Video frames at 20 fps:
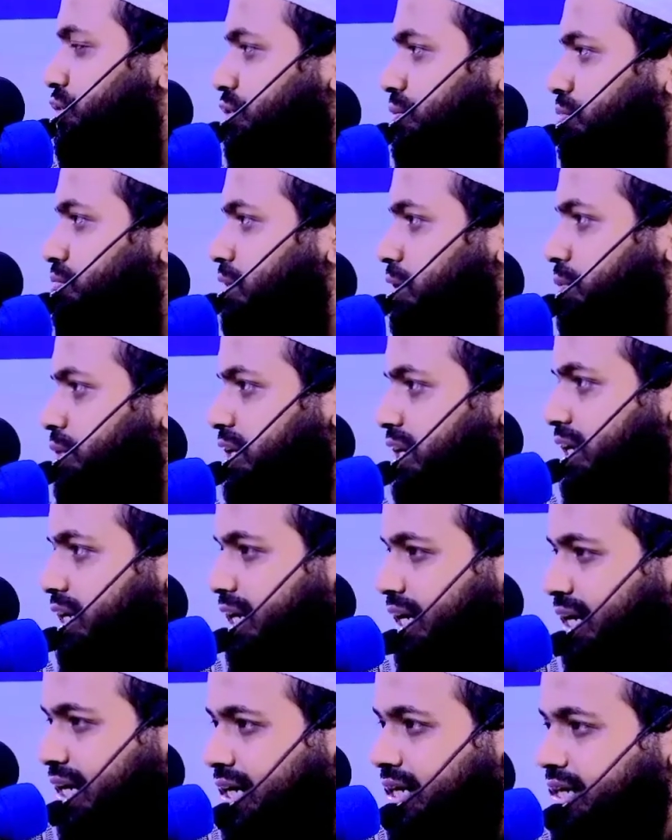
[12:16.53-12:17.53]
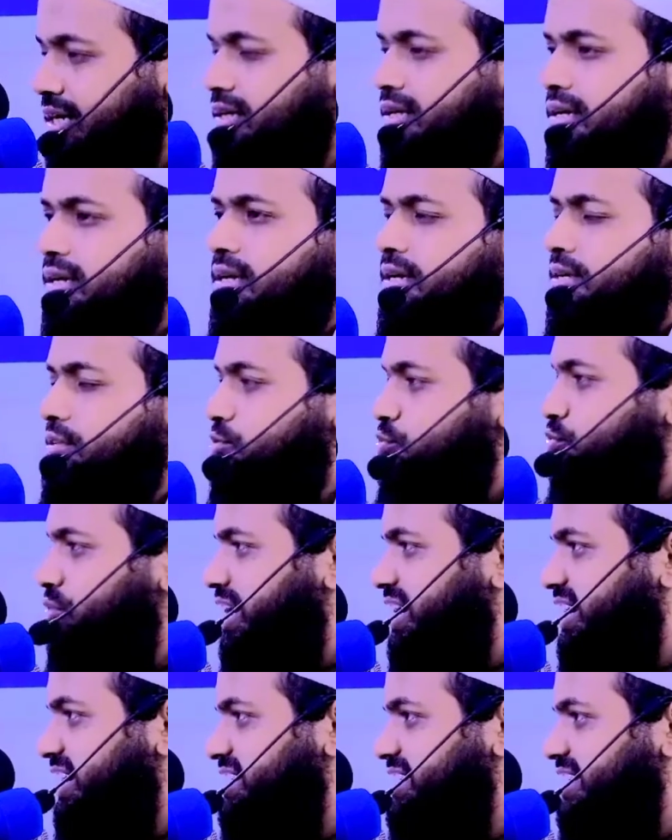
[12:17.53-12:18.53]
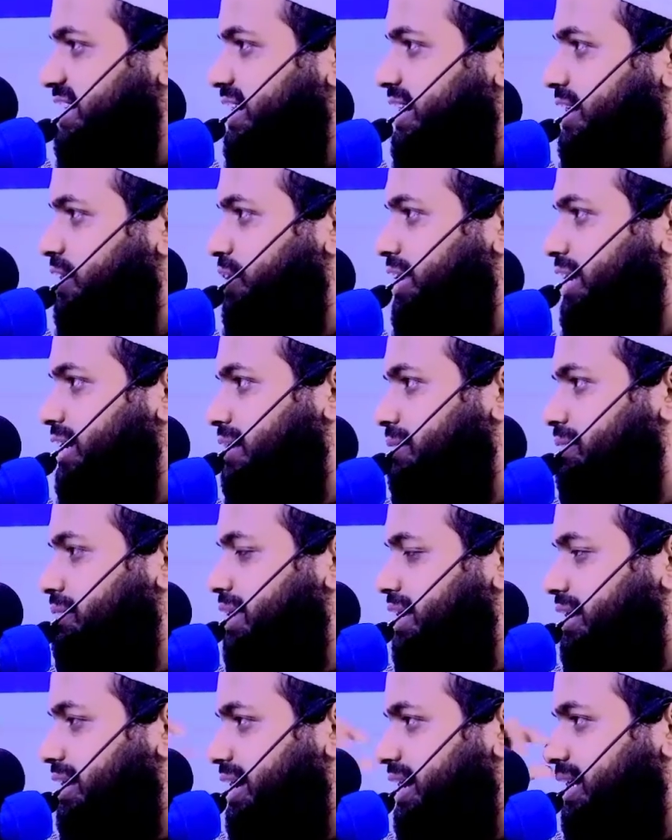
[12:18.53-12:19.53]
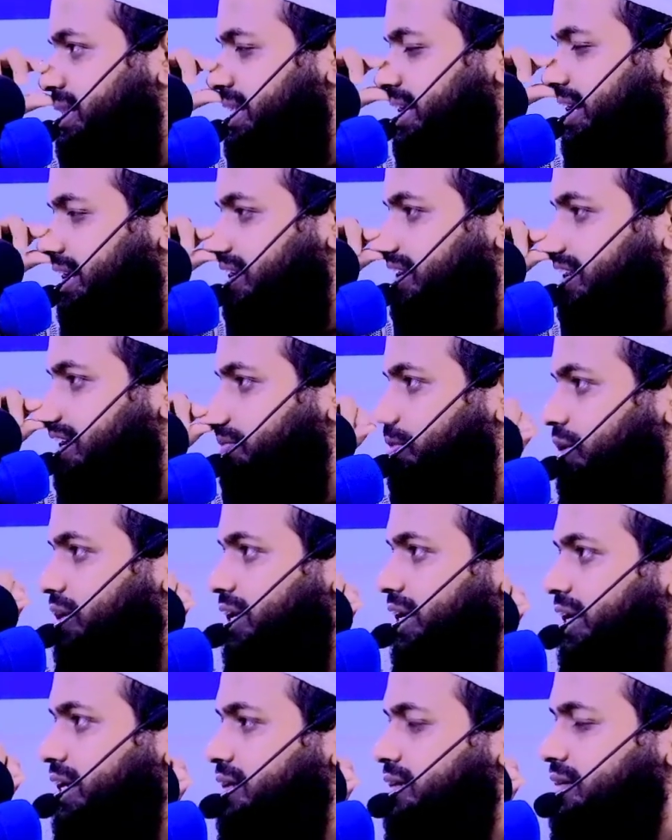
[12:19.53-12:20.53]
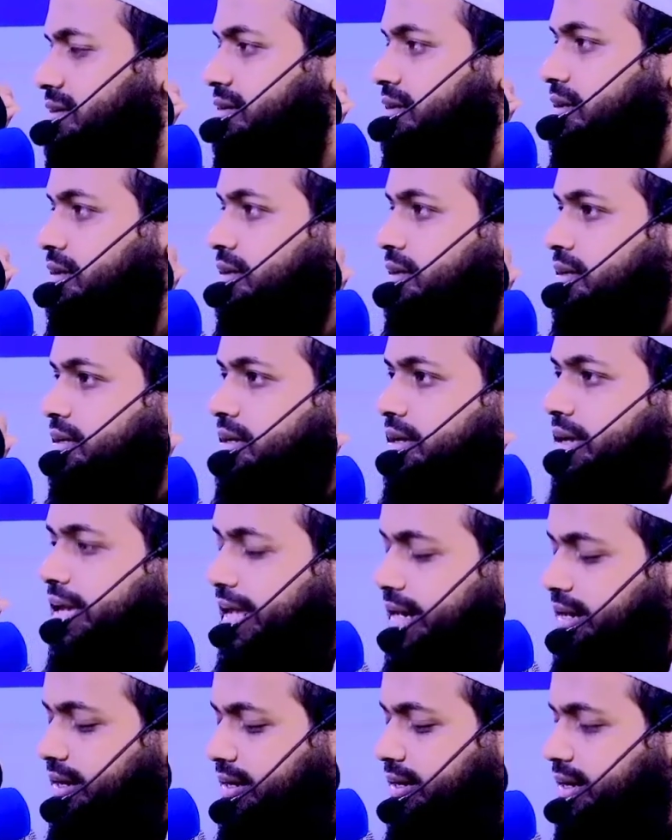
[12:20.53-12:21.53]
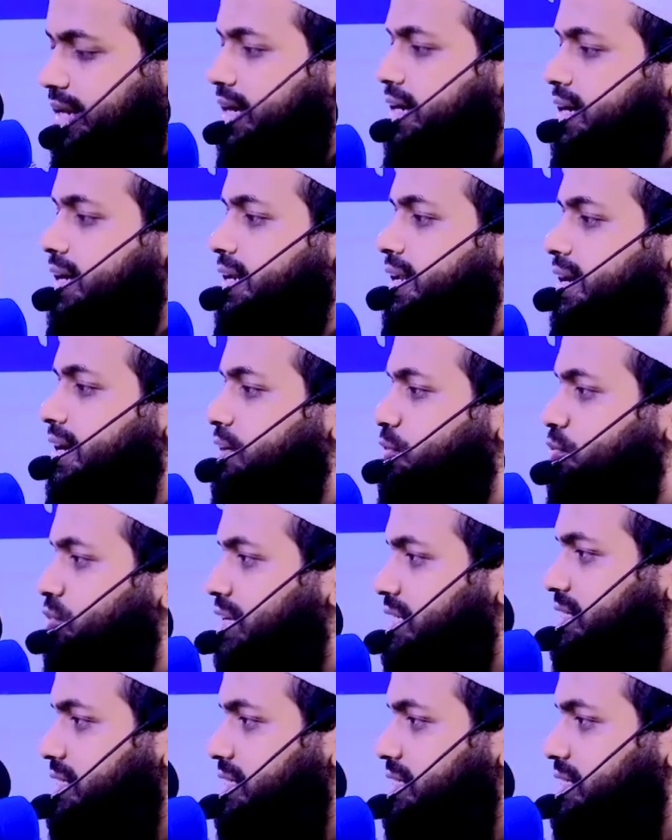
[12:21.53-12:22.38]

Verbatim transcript: সম্ভাবনা নাই সুরে হিজিরের নয় নাম্বার আয়াতে আল্লাহ বলেন ইন্না নাহনু